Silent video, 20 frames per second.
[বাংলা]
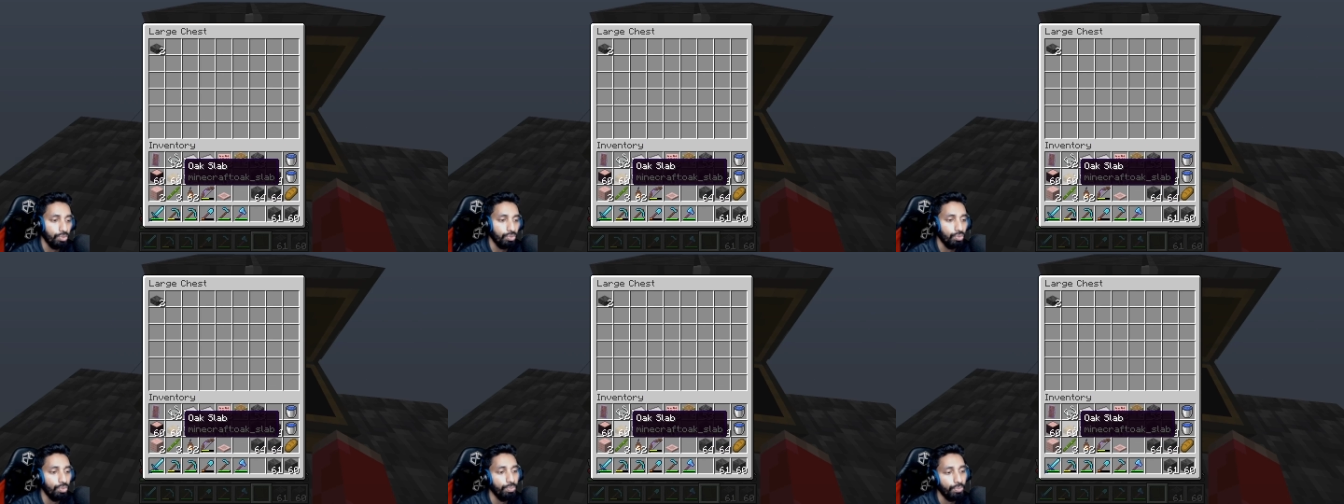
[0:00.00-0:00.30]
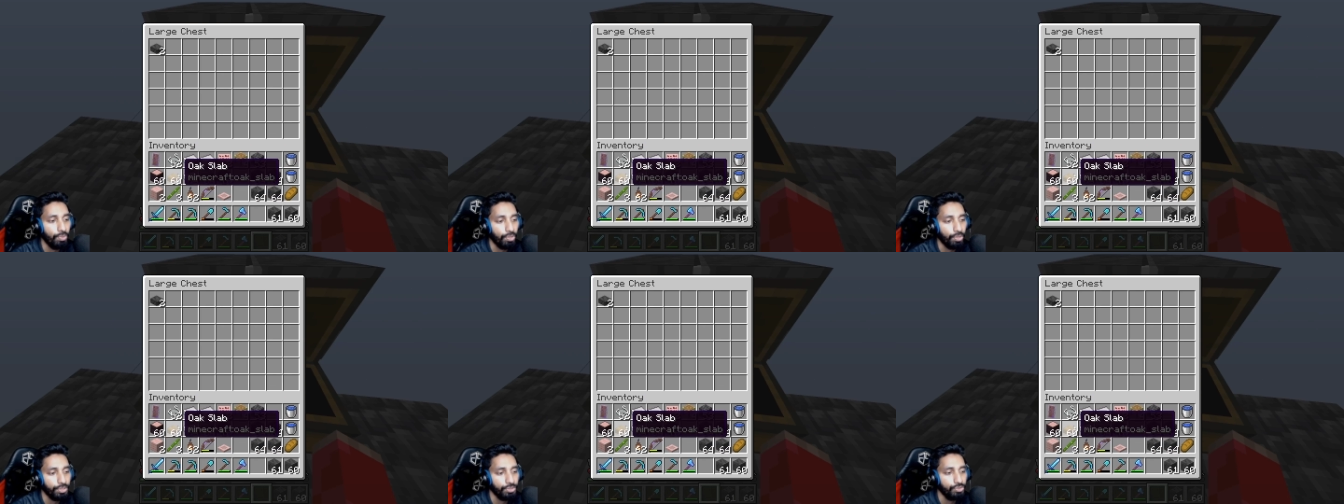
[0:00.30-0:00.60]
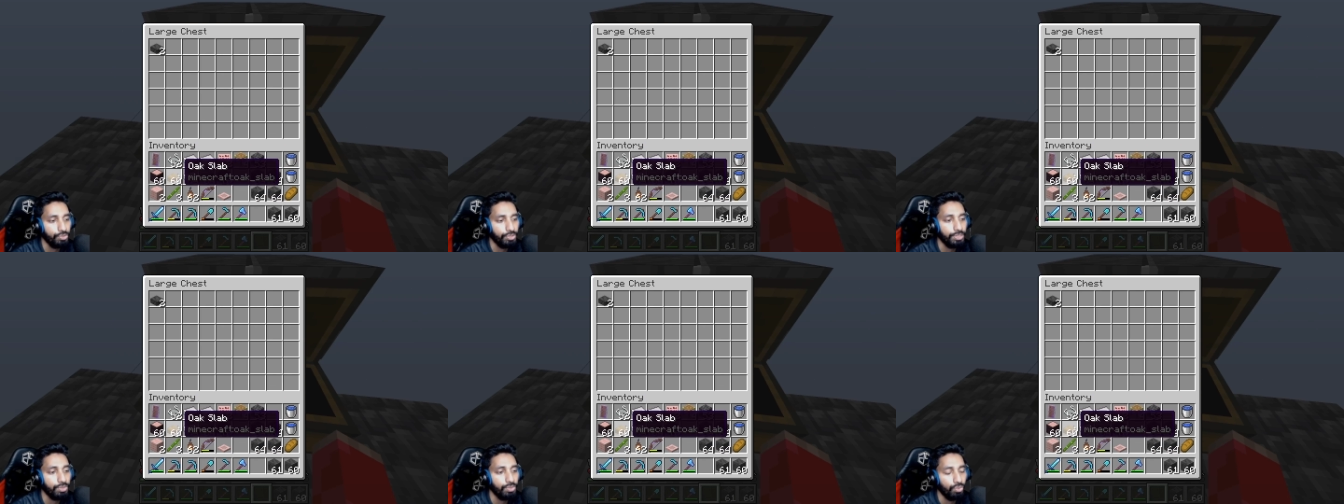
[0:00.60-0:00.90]
উপরে
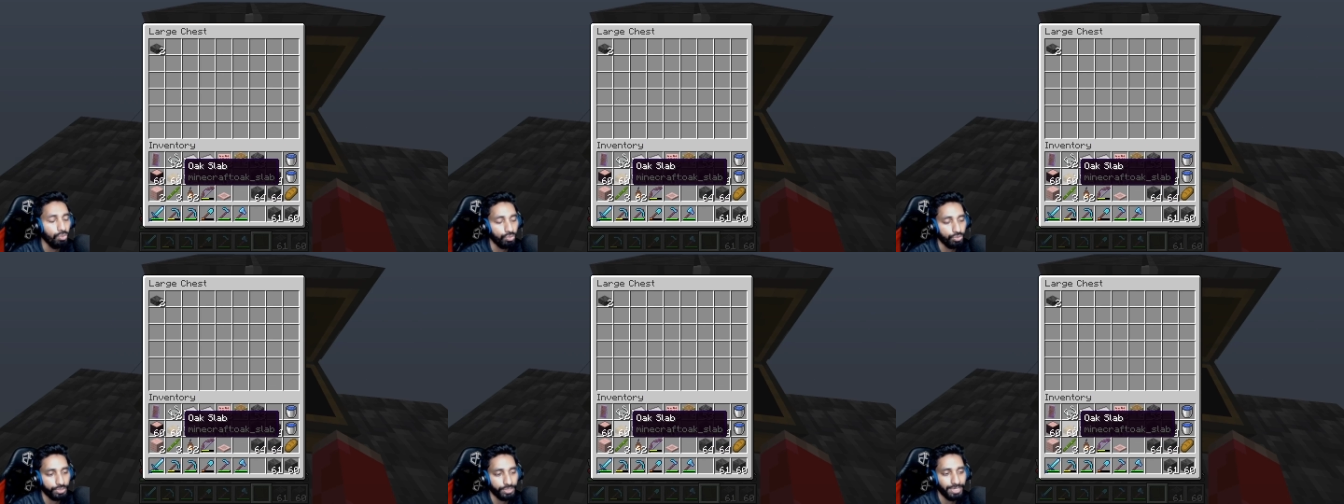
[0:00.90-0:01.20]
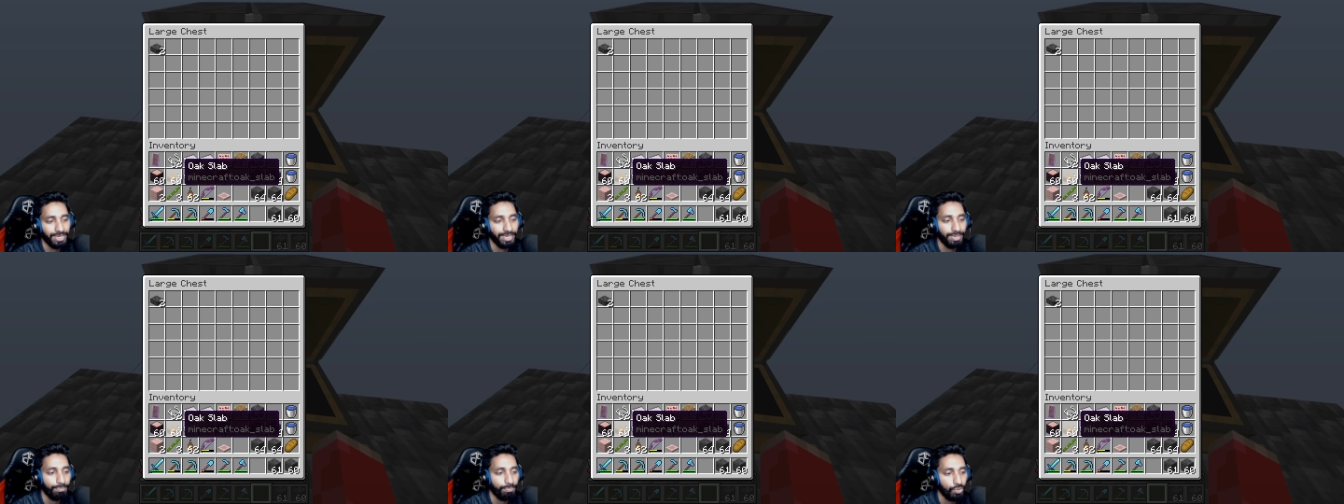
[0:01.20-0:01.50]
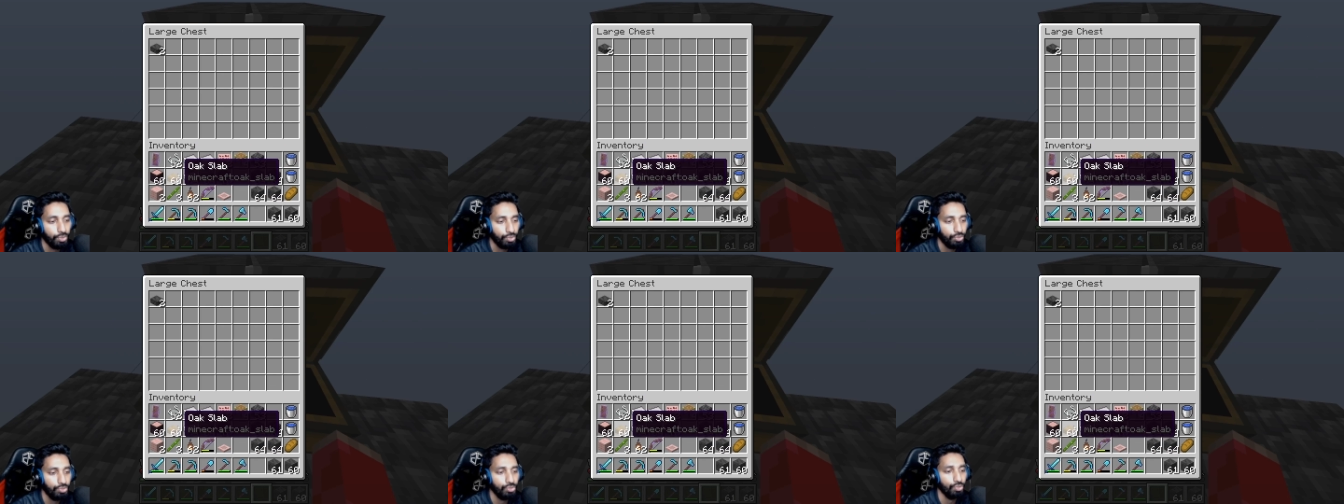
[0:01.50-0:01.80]
যদি কোনো স্ল্যাব
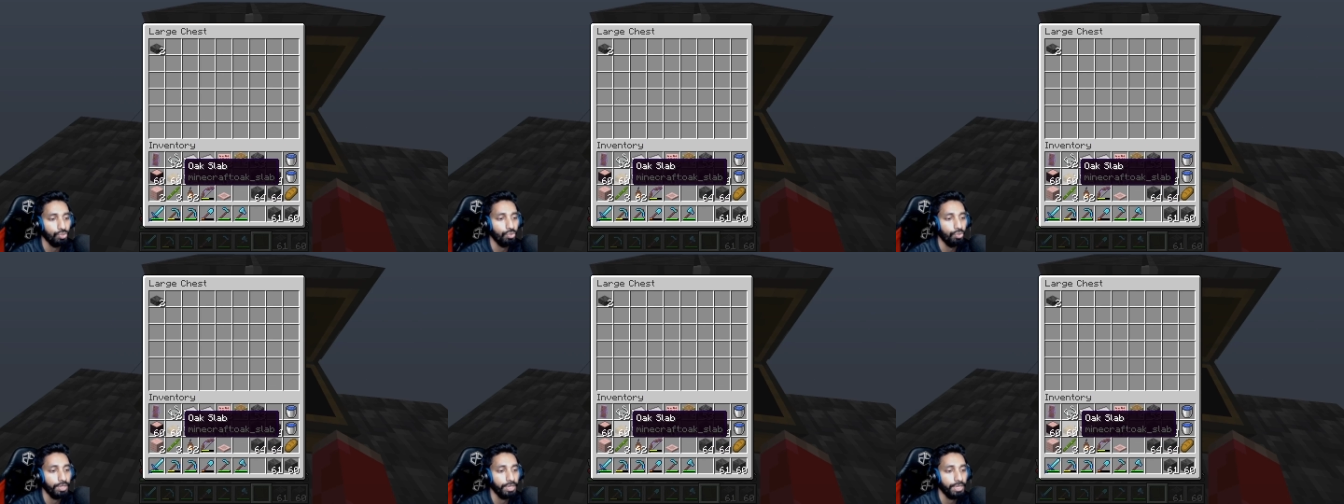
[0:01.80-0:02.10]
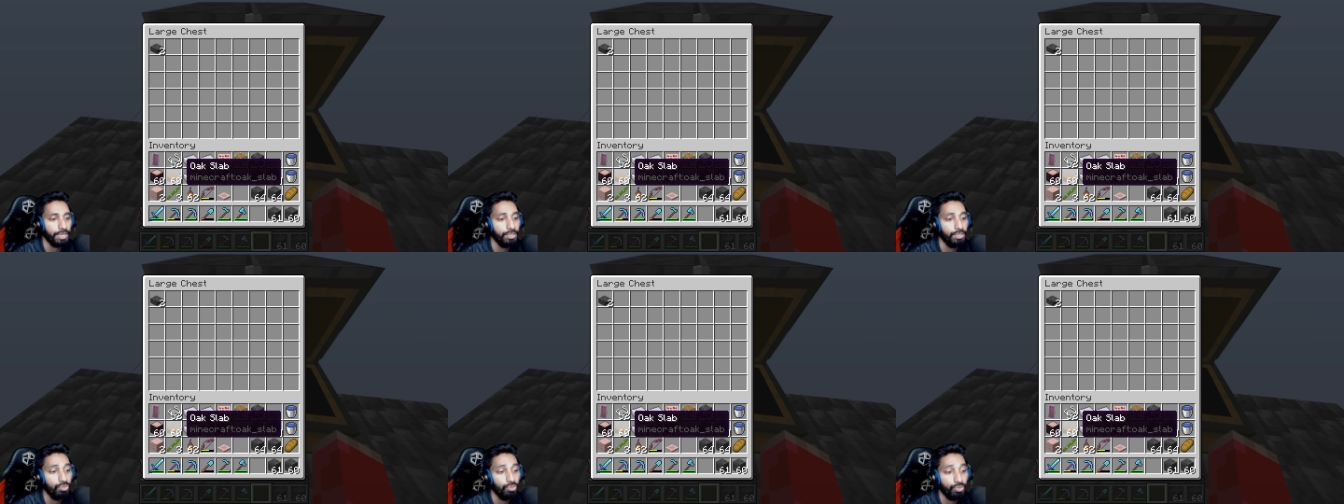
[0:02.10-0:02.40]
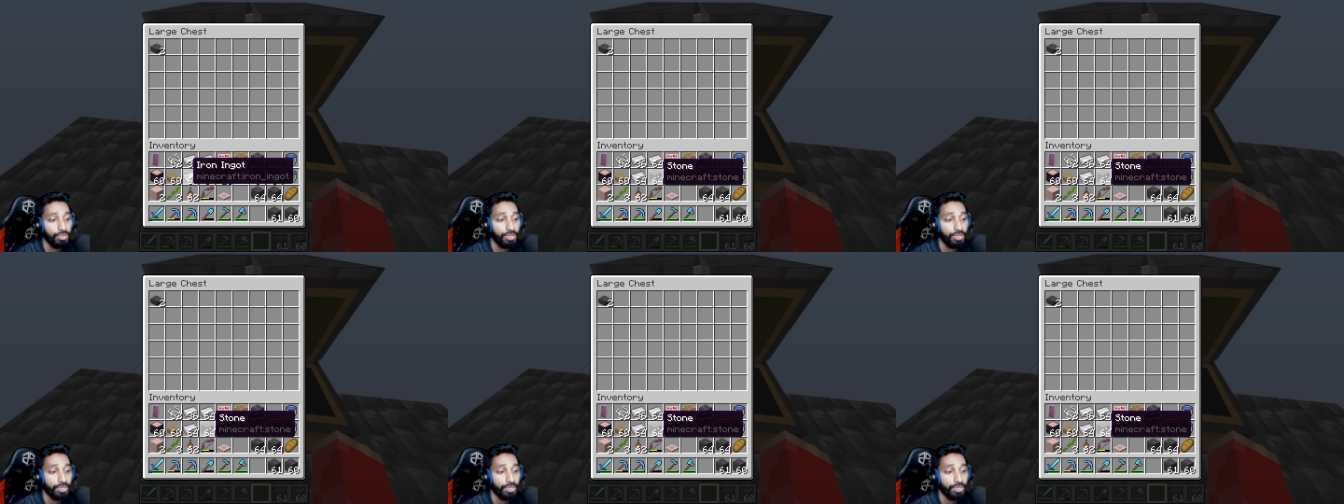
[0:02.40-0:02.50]
প্রয়োজন হয় কিন্তু